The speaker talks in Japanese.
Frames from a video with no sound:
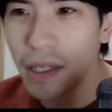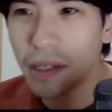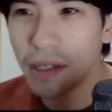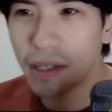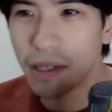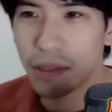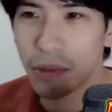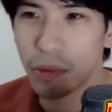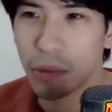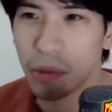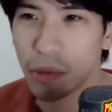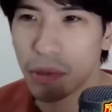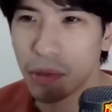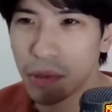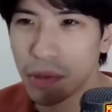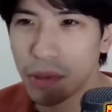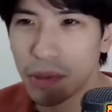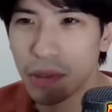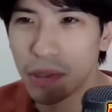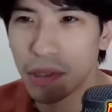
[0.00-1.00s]
レイカーズ補
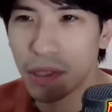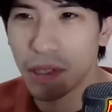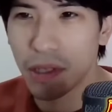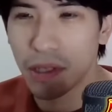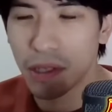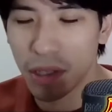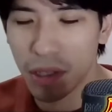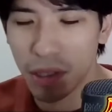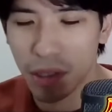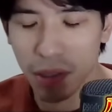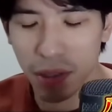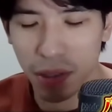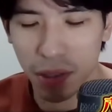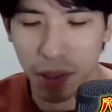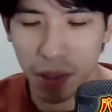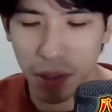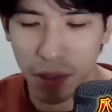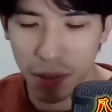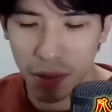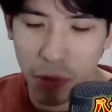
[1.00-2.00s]
強するなら誰です
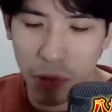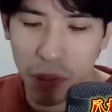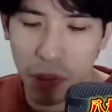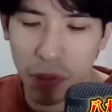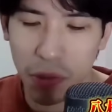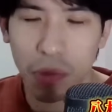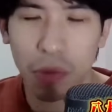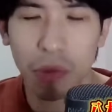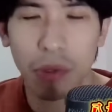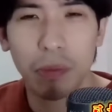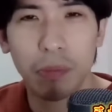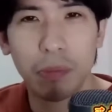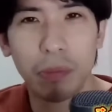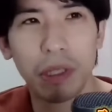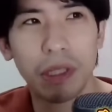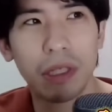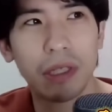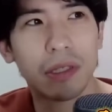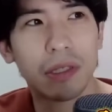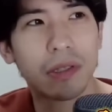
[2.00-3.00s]
かでもすごい
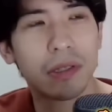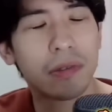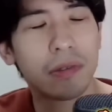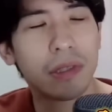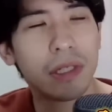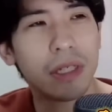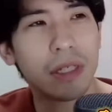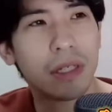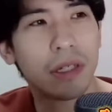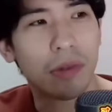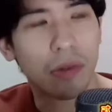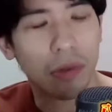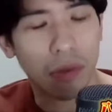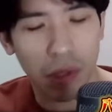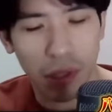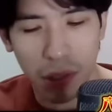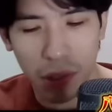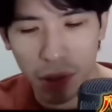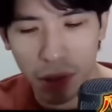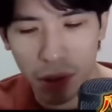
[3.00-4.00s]
ピースいいけど
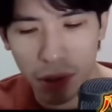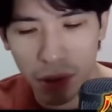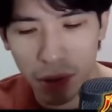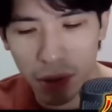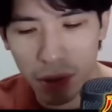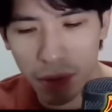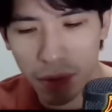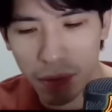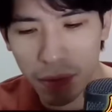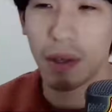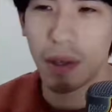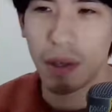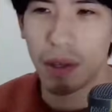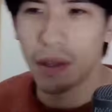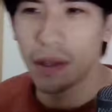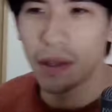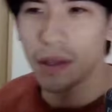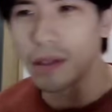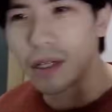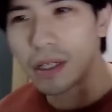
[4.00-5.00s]
な
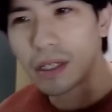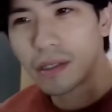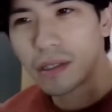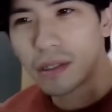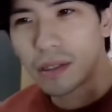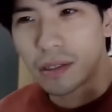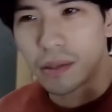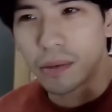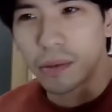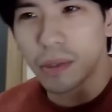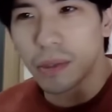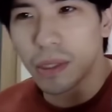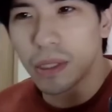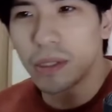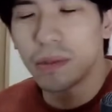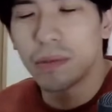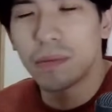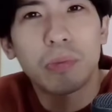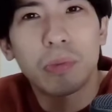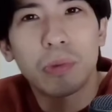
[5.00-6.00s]
誰なんだろう
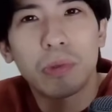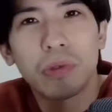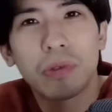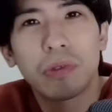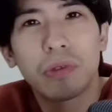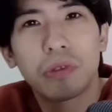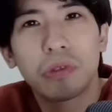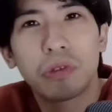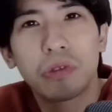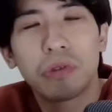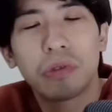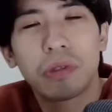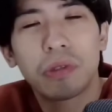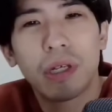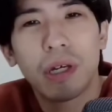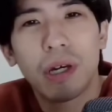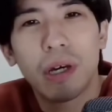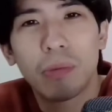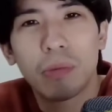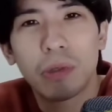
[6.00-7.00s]
ね
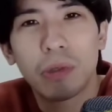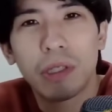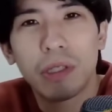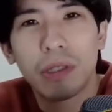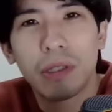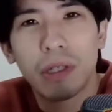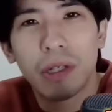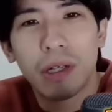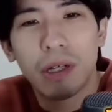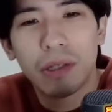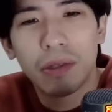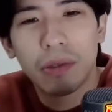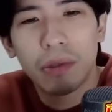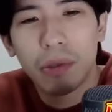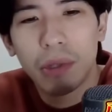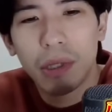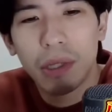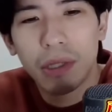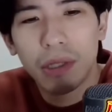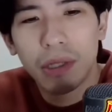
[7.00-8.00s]
スポットシューターもいて
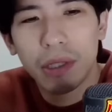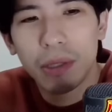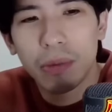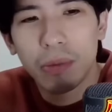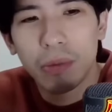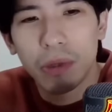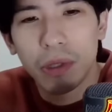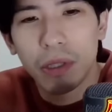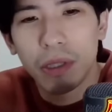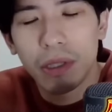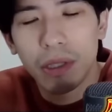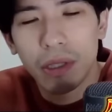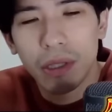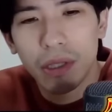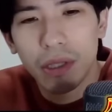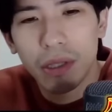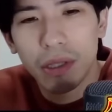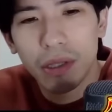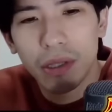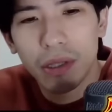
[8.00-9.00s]
ハンドラー D もい
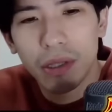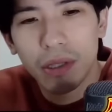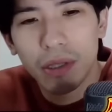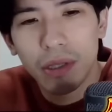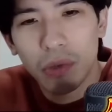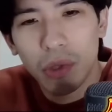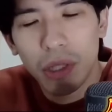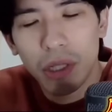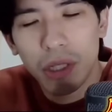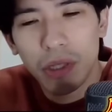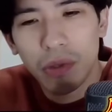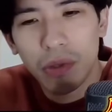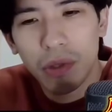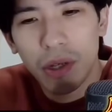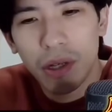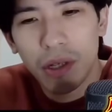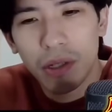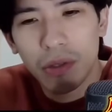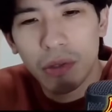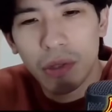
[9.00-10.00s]
て
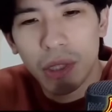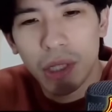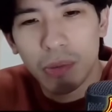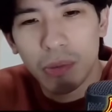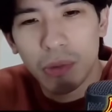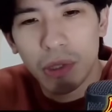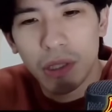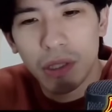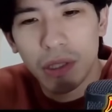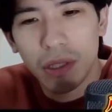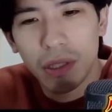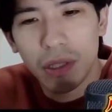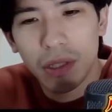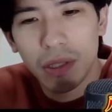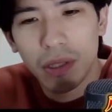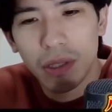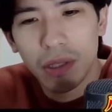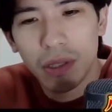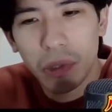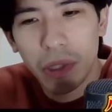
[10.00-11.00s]
スコアリングハンドラーもい
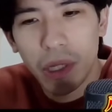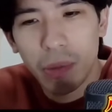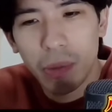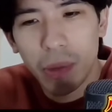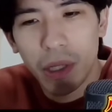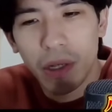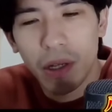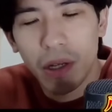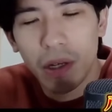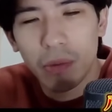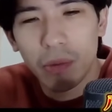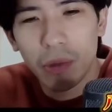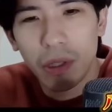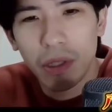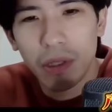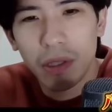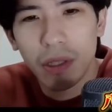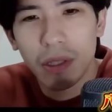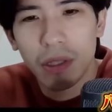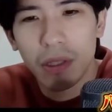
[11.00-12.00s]
てプレイメーカー
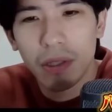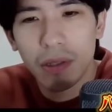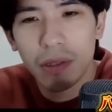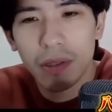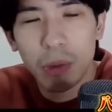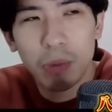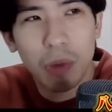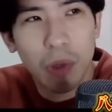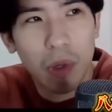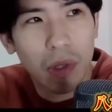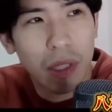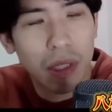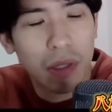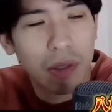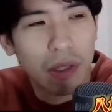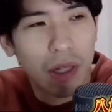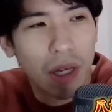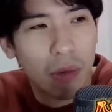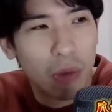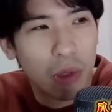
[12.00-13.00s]
もいて
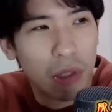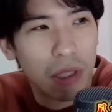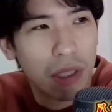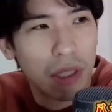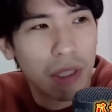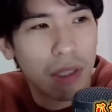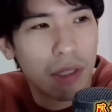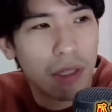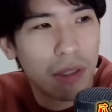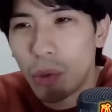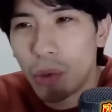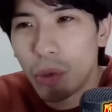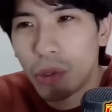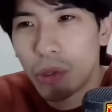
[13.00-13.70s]
リムプロテクターもいて